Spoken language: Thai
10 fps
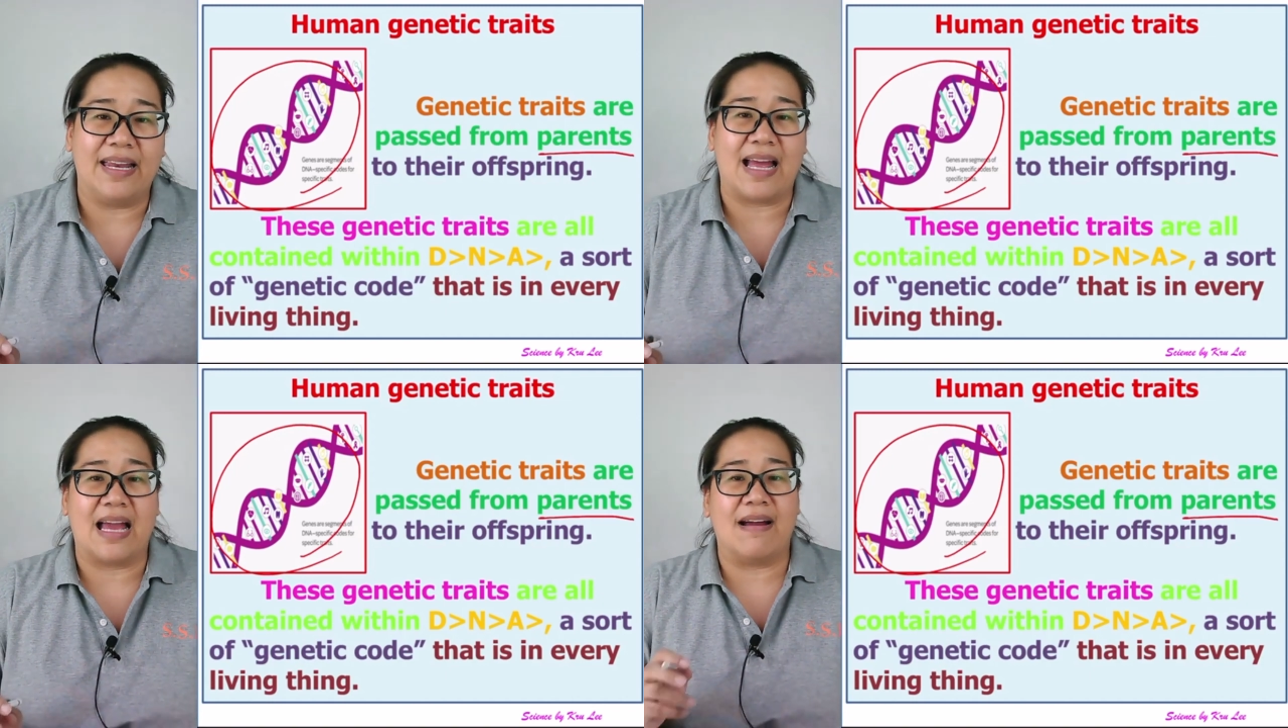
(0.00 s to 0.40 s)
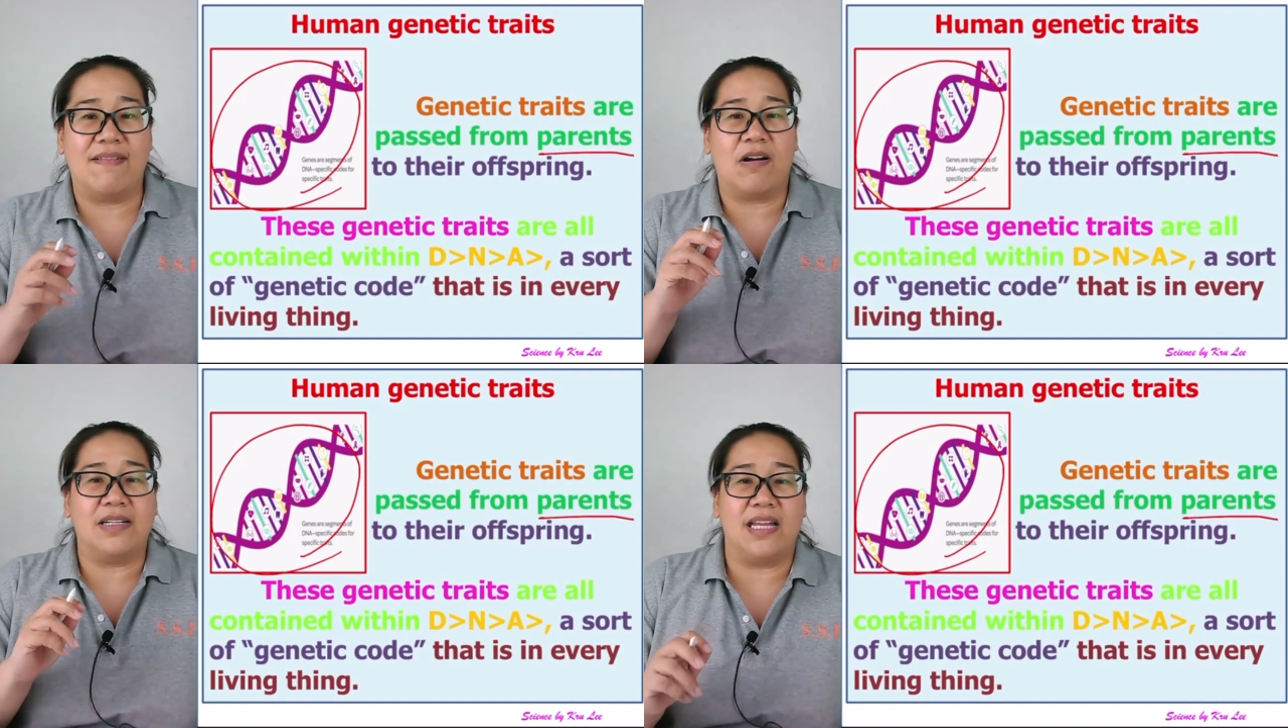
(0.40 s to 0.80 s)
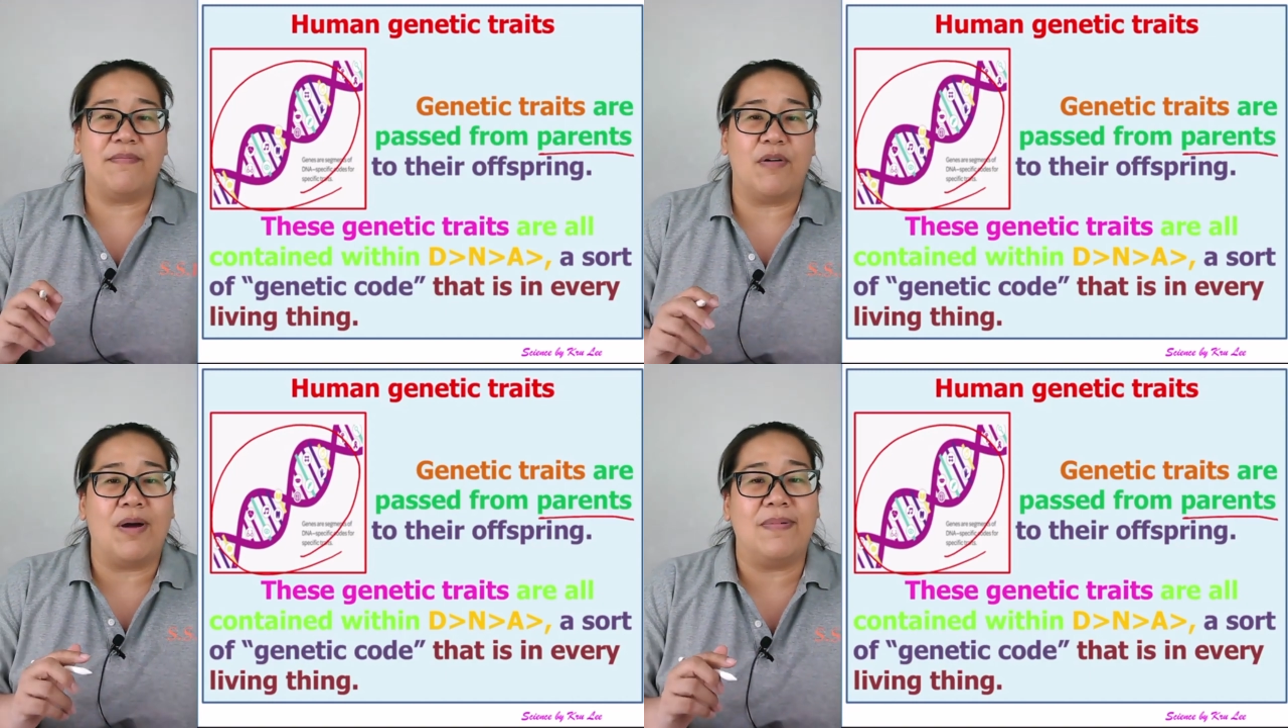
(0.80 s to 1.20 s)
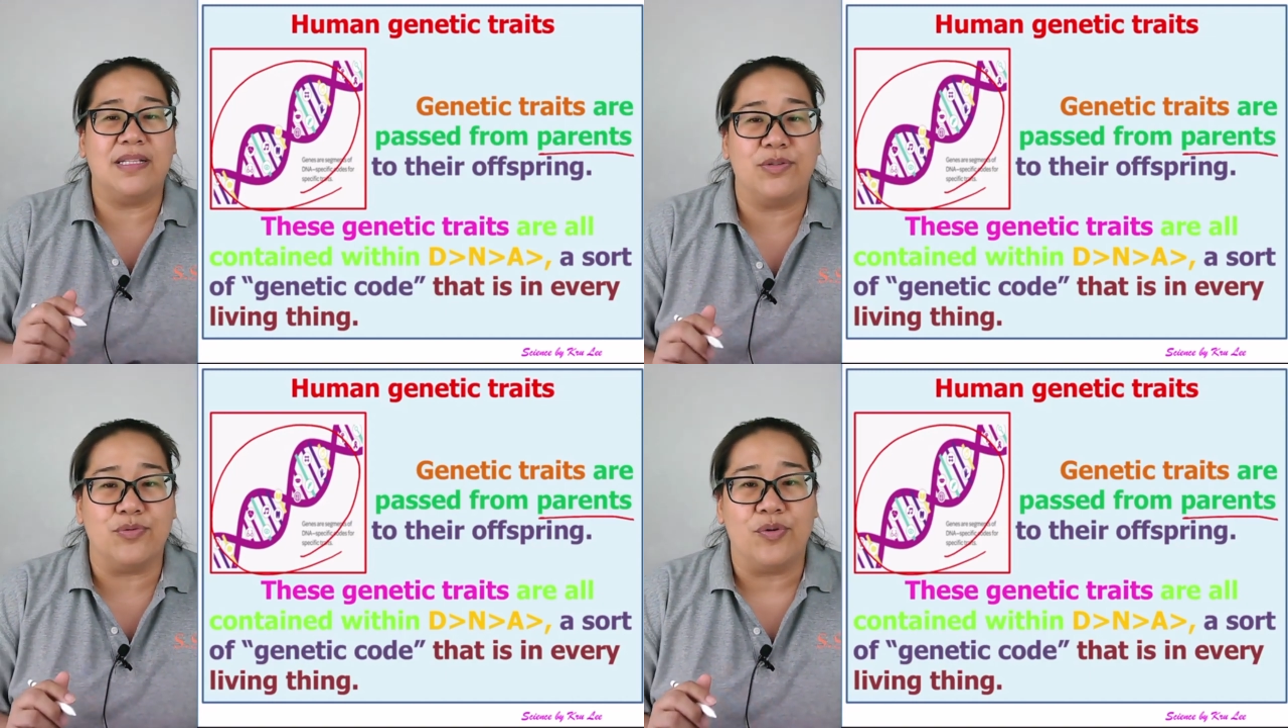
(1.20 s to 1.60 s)
นะคะคำว่าอนเทนต์แปลว่าบร
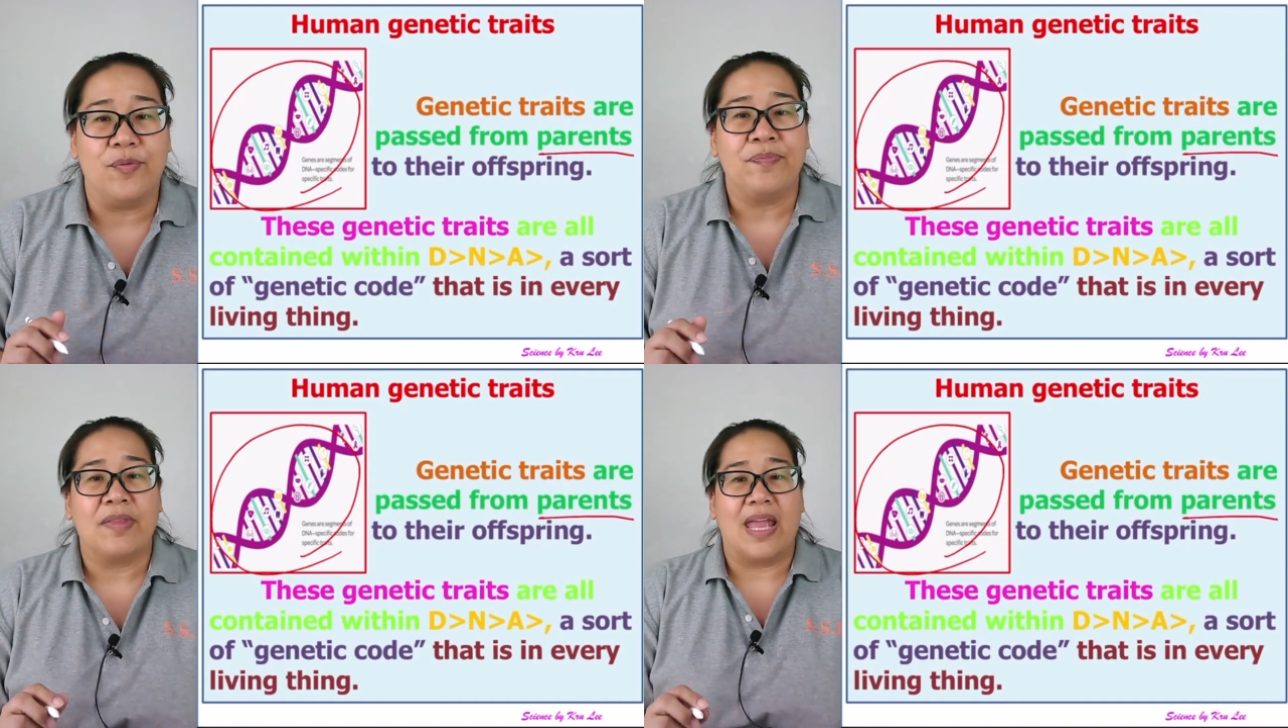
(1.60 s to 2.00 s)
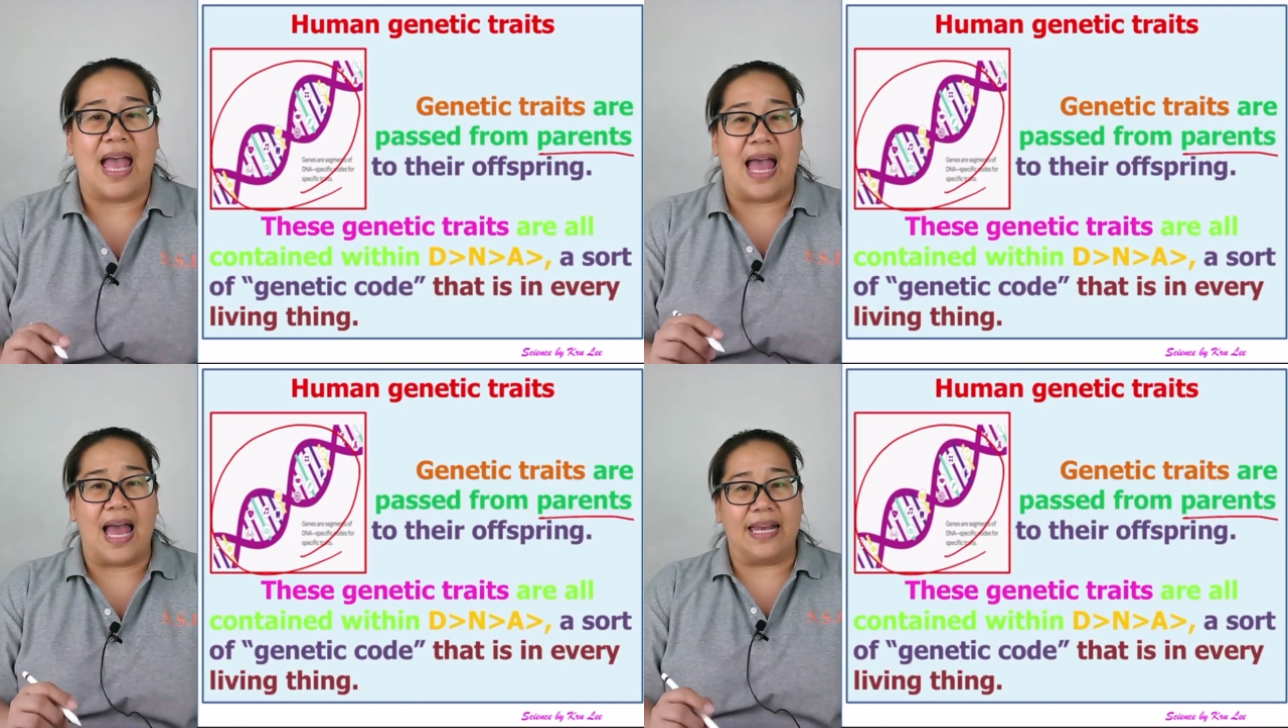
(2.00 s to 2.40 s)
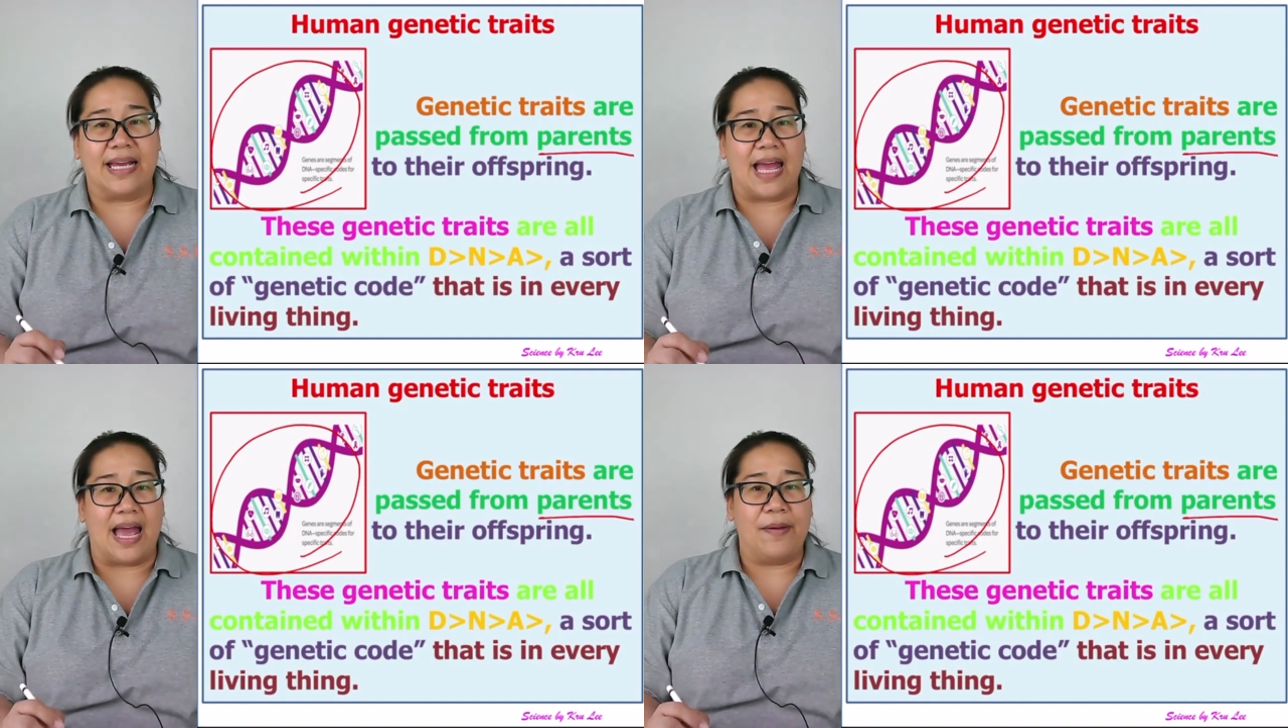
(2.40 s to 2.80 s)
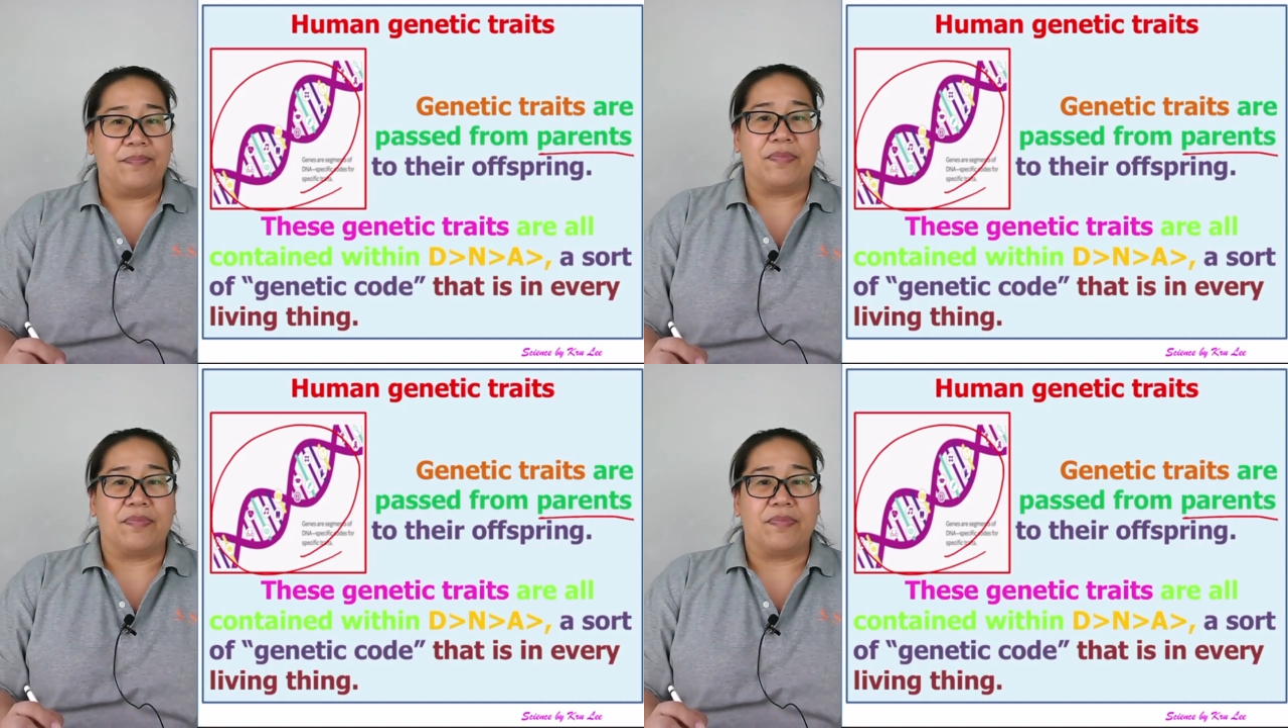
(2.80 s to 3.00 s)
รจุ อ่า นะคะ